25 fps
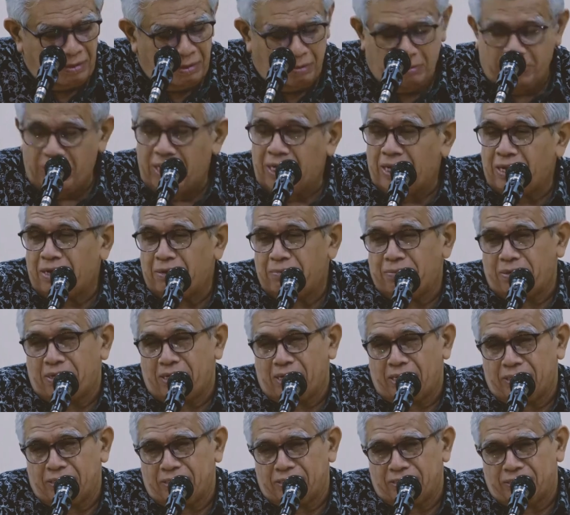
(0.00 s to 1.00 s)
Benar
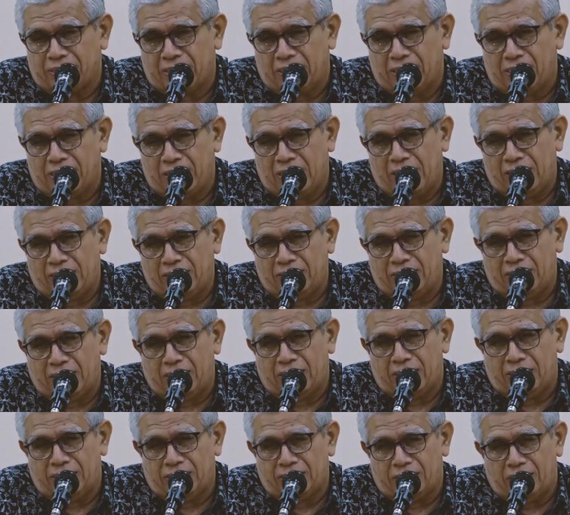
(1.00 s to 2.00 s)
para hadirin sekalian
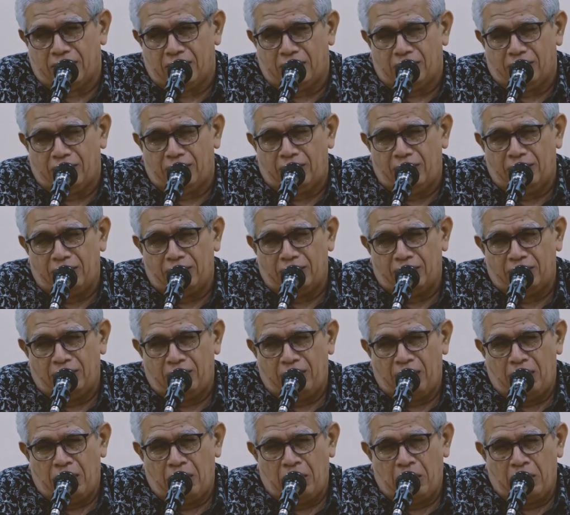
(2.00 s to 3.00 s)
dengan izin Allah
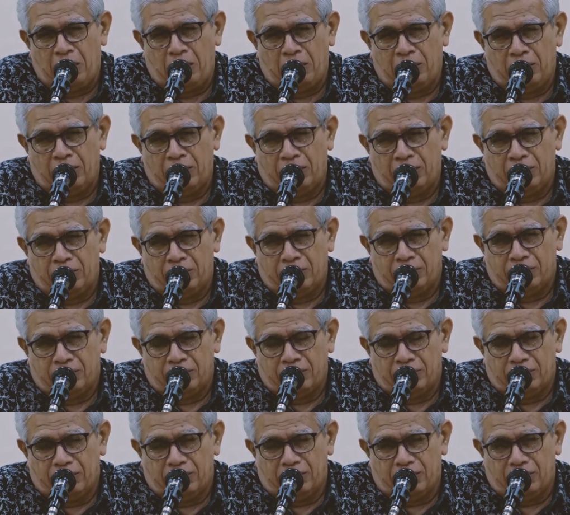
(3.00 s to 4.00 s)

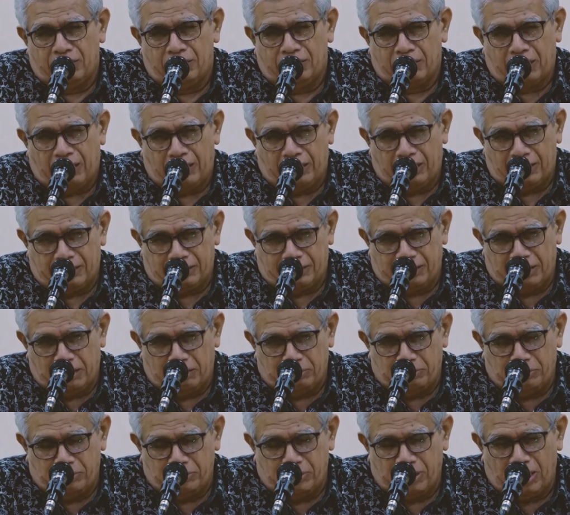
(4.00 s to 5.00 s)
eh, rakyat
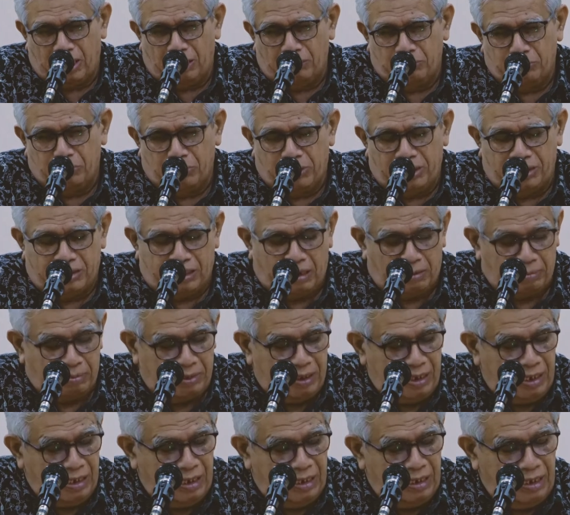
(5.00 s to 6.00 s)
yang punya ilmu kitab
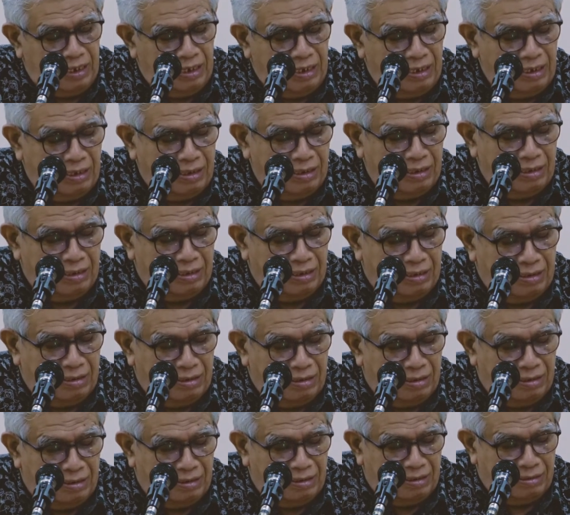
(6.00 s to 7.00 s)
ini
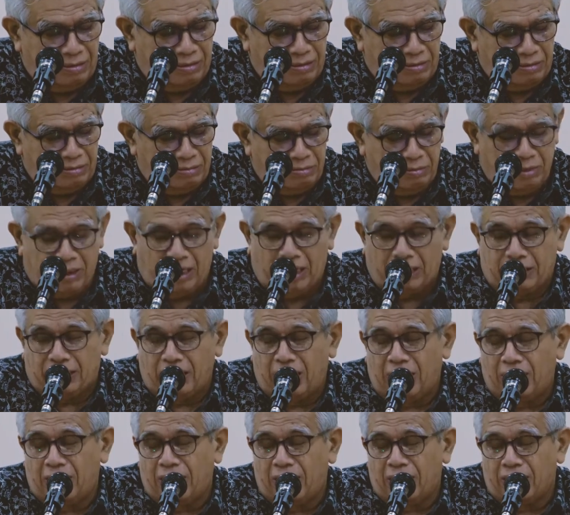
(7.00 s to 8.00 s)

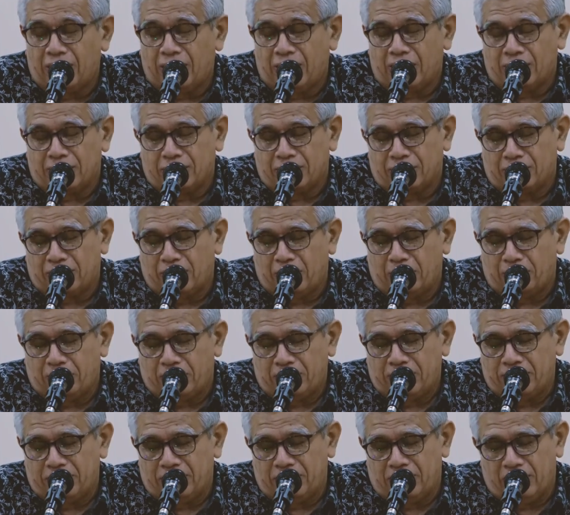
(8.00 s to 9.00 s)
mendatangkan
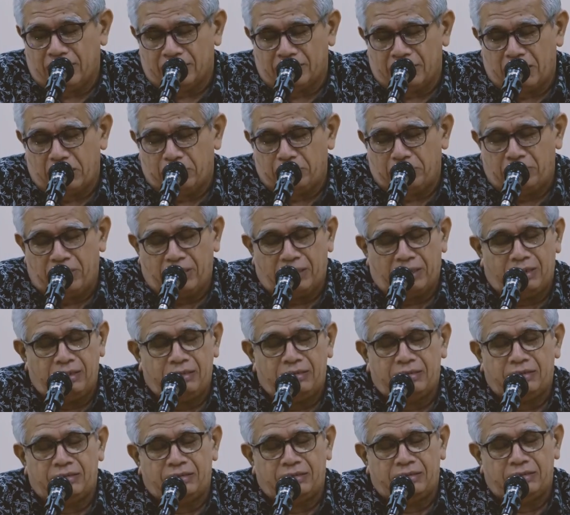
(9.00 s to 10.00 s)
apa sehingga sana
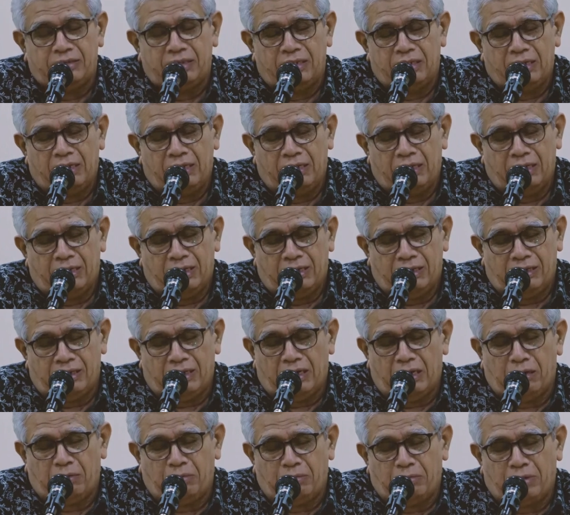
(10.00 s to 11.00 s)
Bilqis
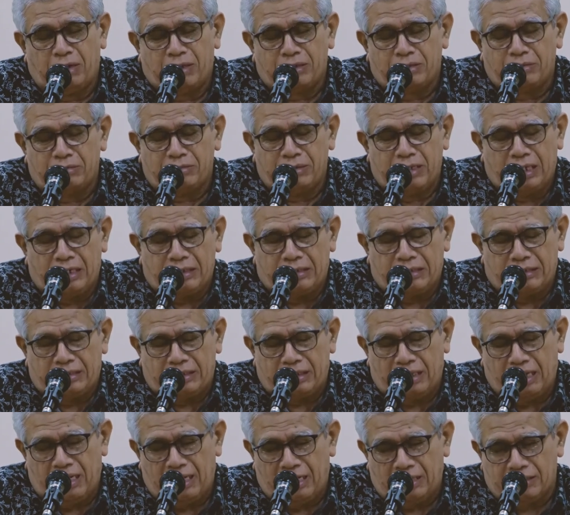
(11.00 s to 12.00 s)
dalam waktu yang
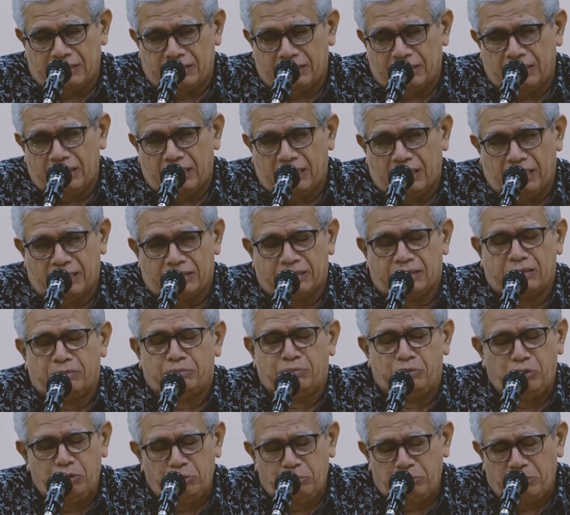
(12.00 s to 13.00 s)
sangat singkat.
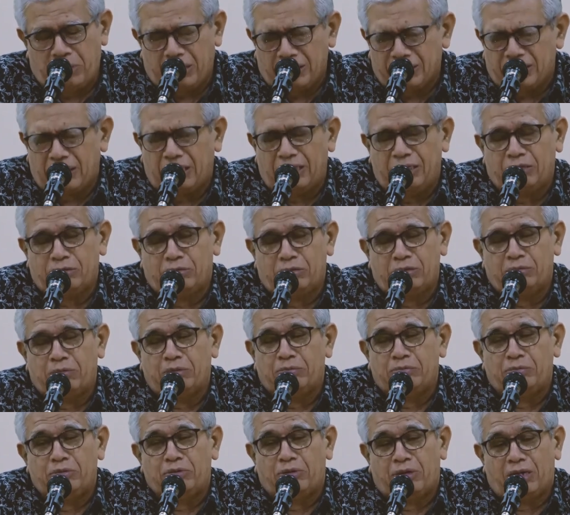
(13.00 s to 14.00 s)
Sebelum mata itu
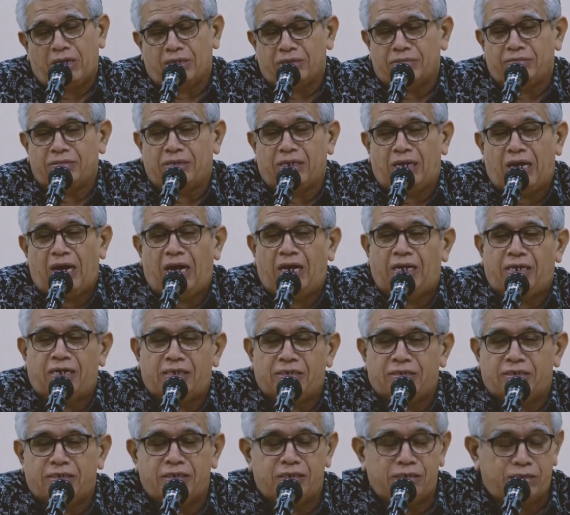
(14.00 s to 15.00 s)
membuka sudah
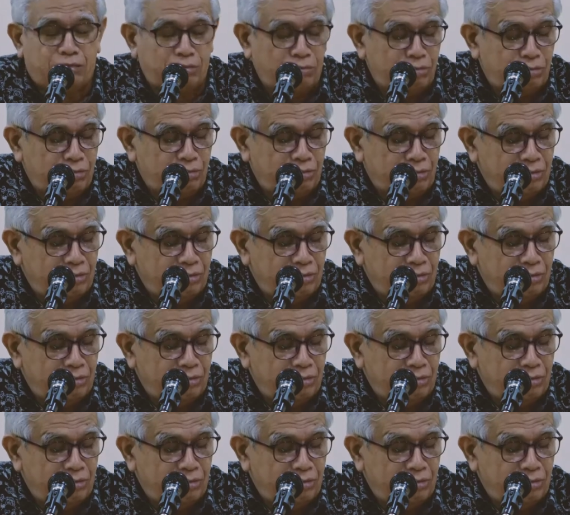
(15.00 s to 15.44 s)
ada di situ.